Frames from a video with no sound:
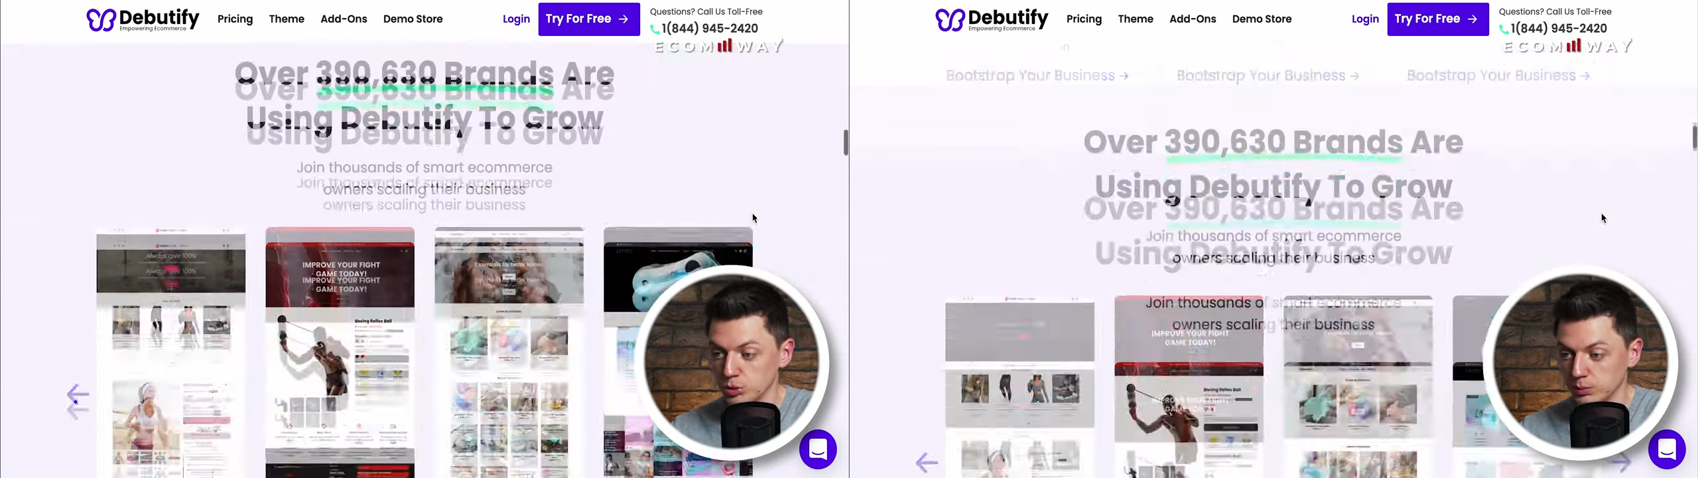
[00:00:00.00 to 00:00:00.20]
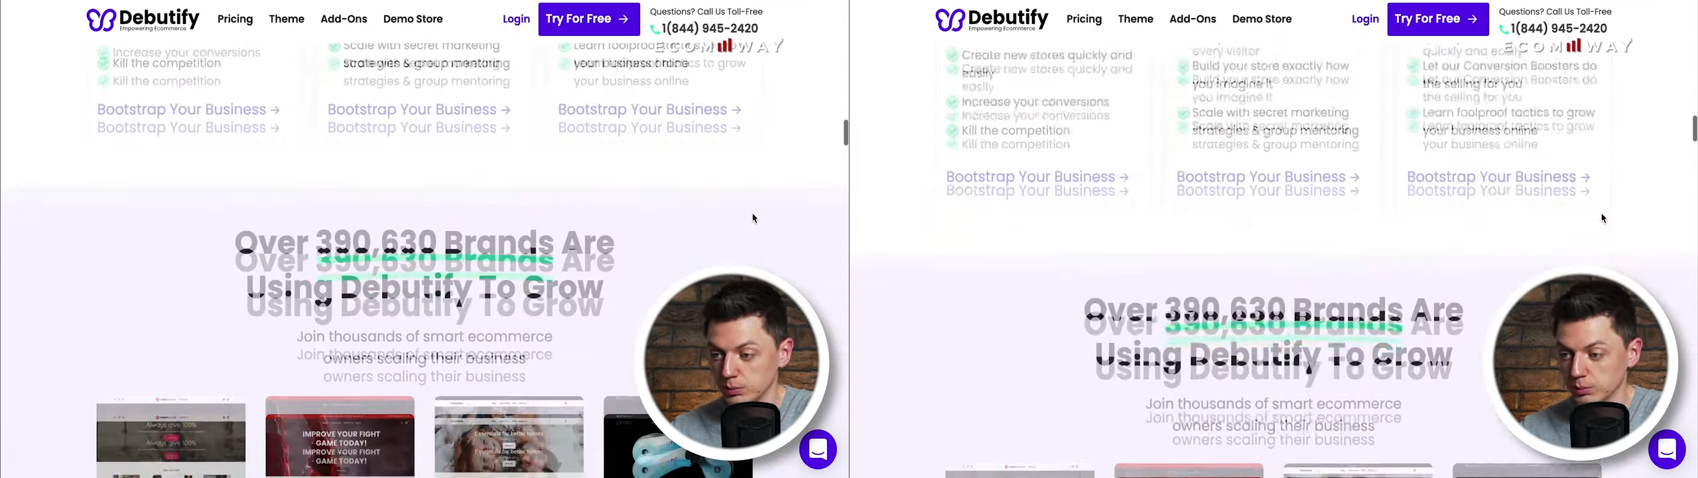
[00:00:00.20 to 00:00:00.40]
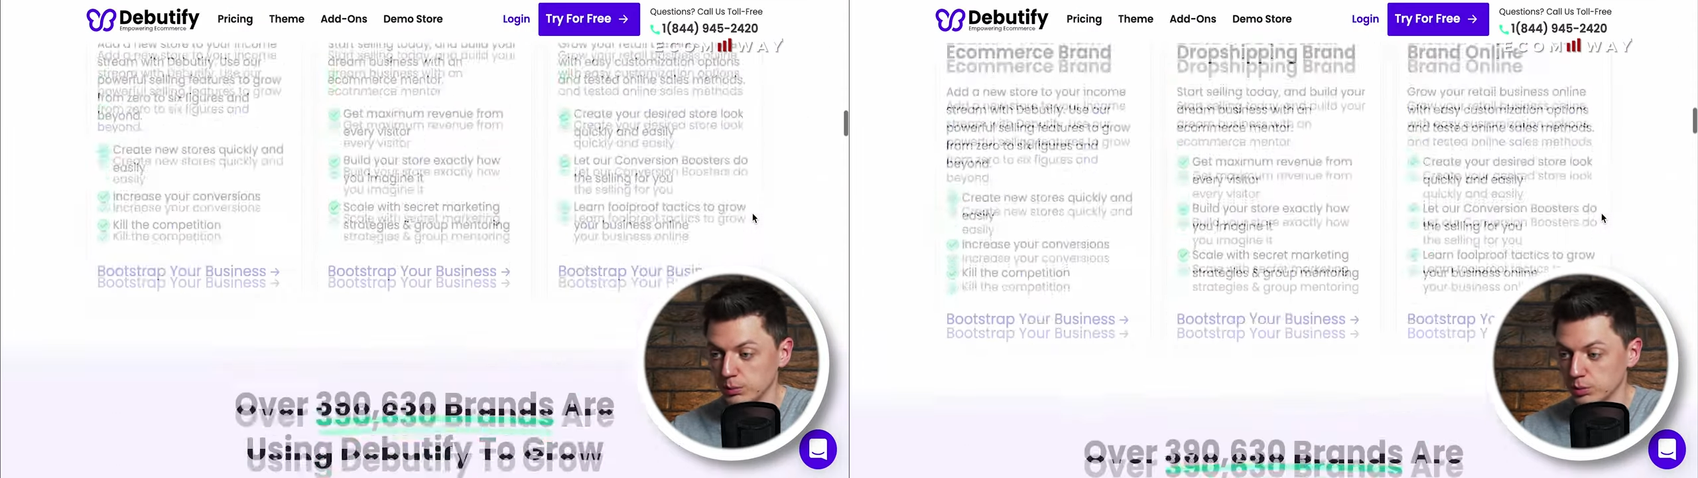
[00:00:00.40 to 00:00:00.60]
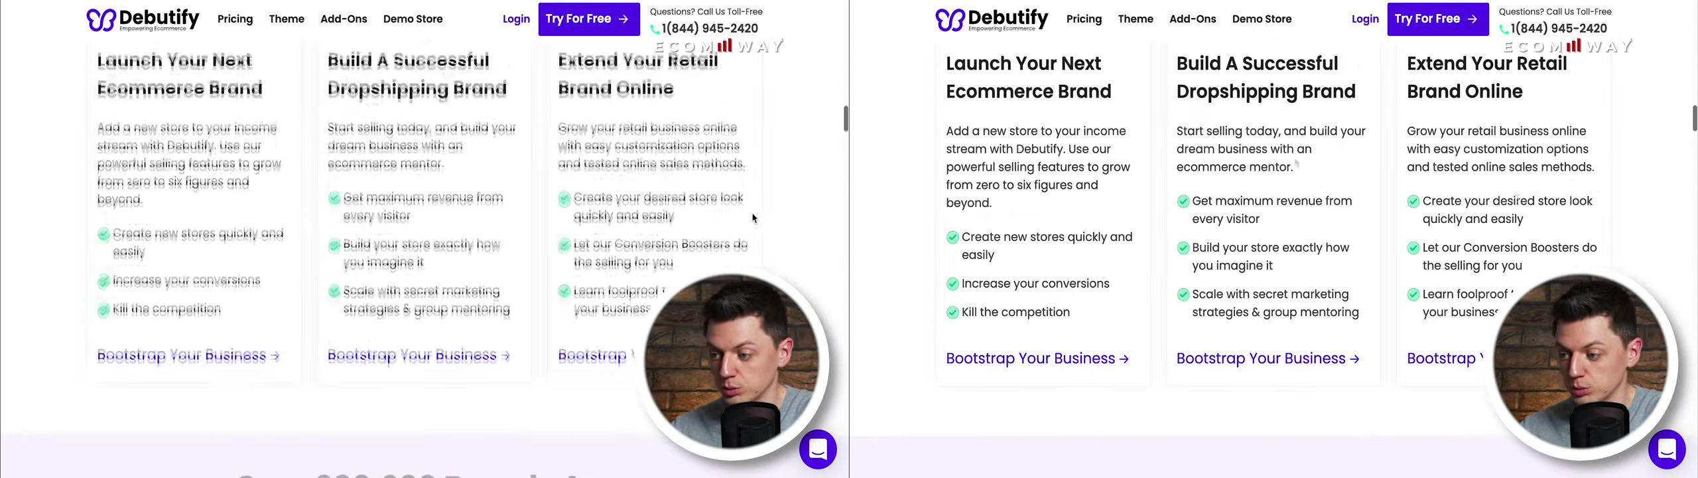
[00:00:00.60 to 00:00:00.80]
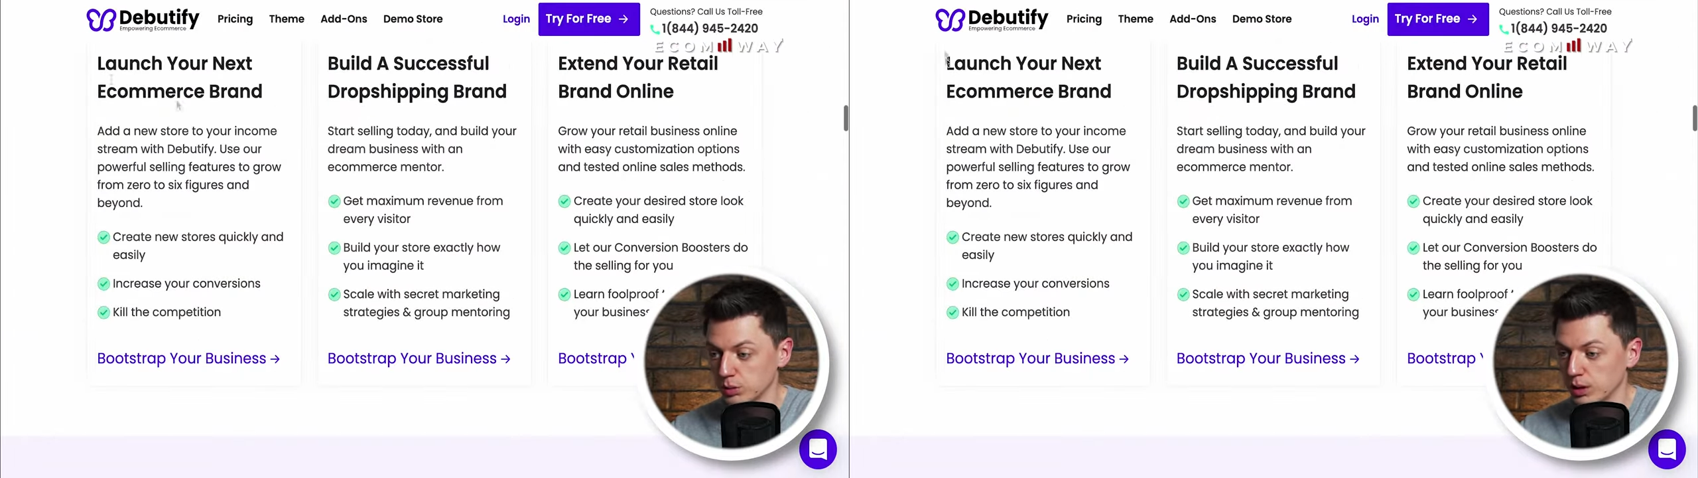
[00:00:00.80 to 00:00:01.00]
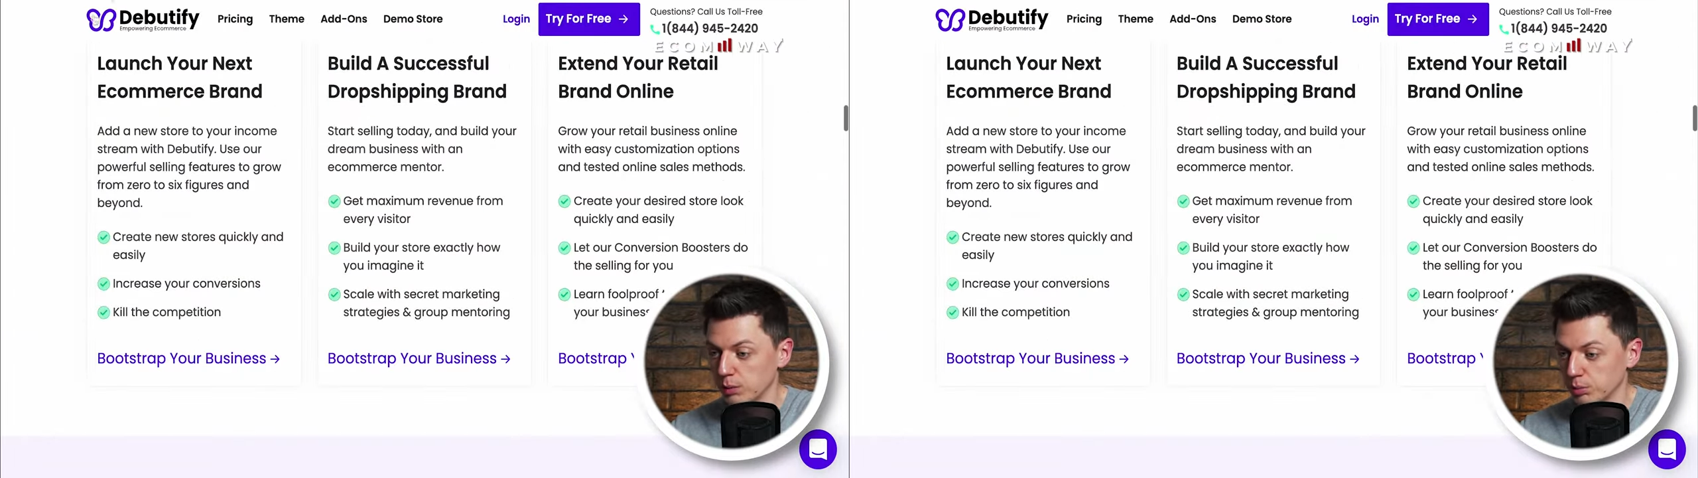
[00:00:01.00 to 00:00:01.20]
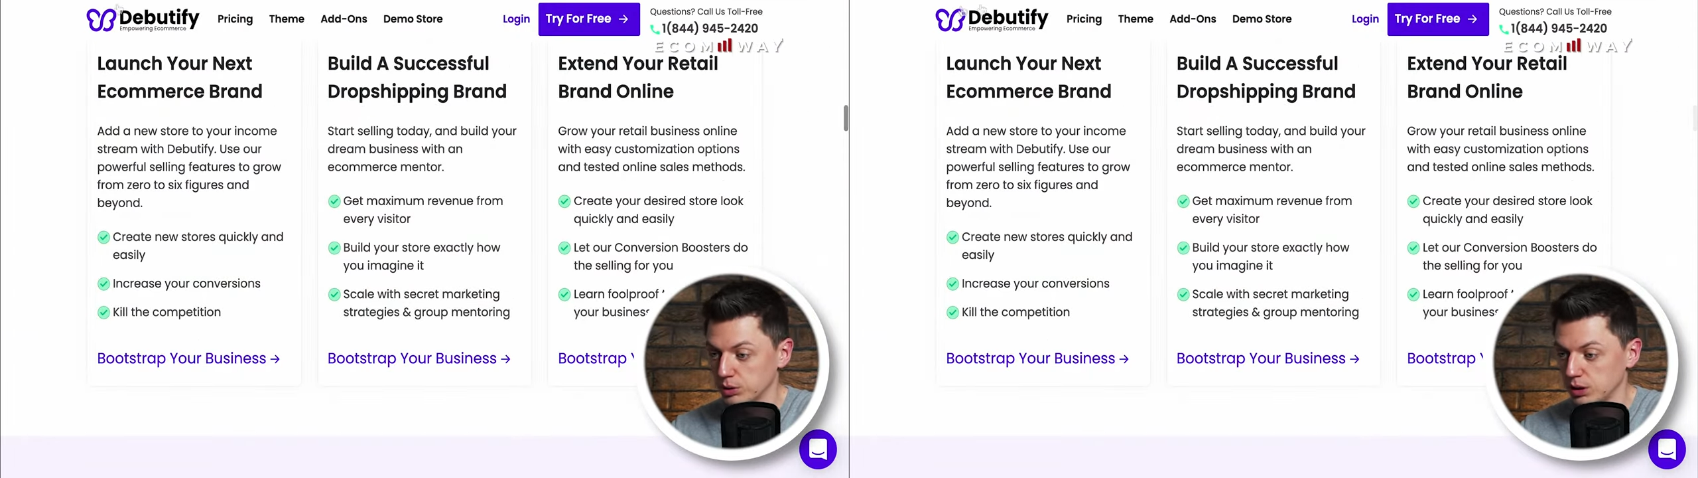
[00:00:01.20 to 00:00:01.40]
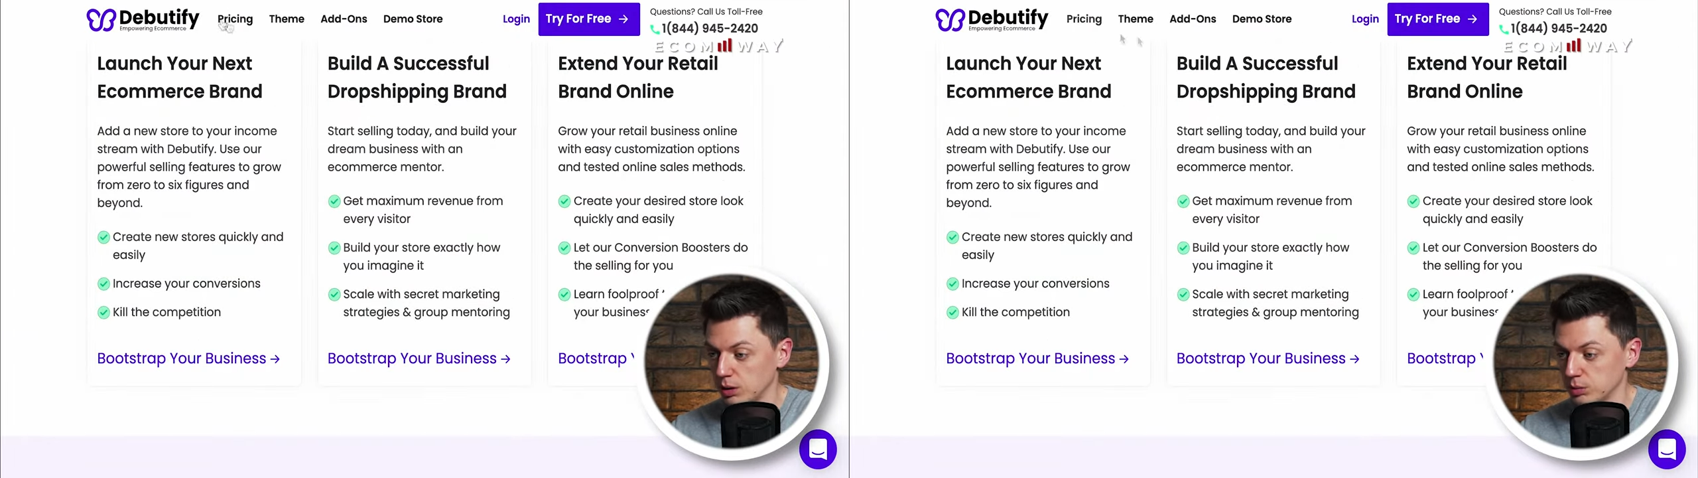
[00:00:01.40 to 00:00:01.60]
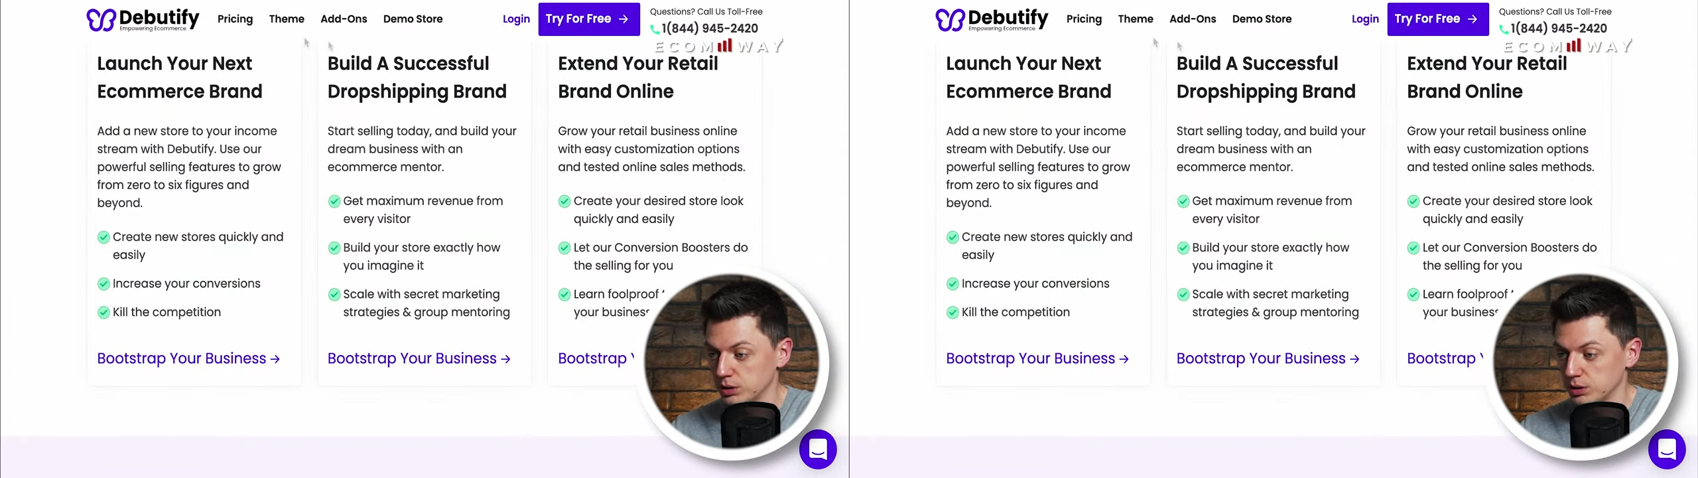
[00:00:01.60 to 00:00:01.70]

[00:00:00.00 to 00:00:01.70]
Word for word: to bym po prostu podziałał